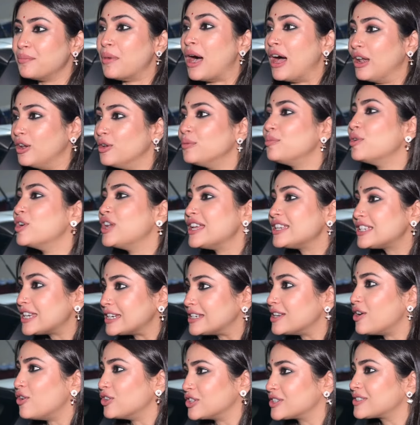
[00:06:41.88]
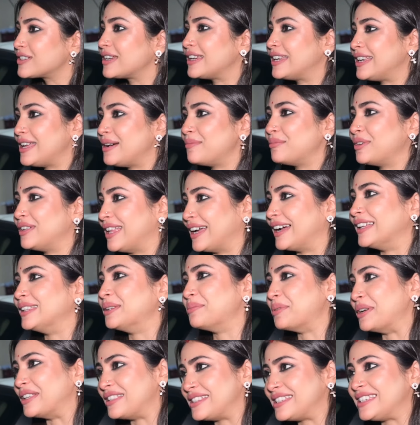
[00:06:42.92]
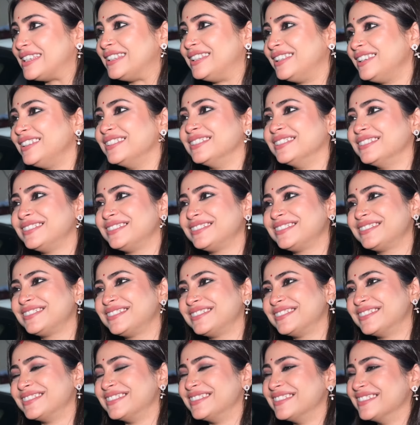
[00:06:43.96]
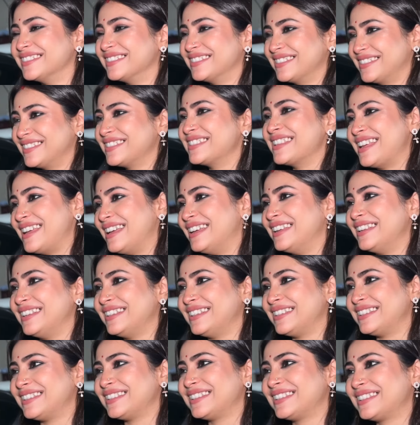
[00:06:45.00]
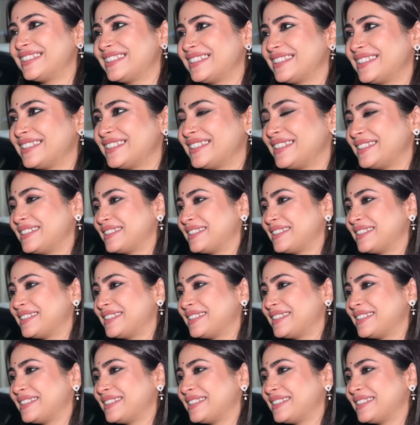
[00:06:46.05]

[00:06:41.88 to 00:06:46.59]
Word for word: ভালো বলেই সেটা অনস্ক্রিনে আমরা দেখাতে পাচ্ছি না হ্যাঁ। তার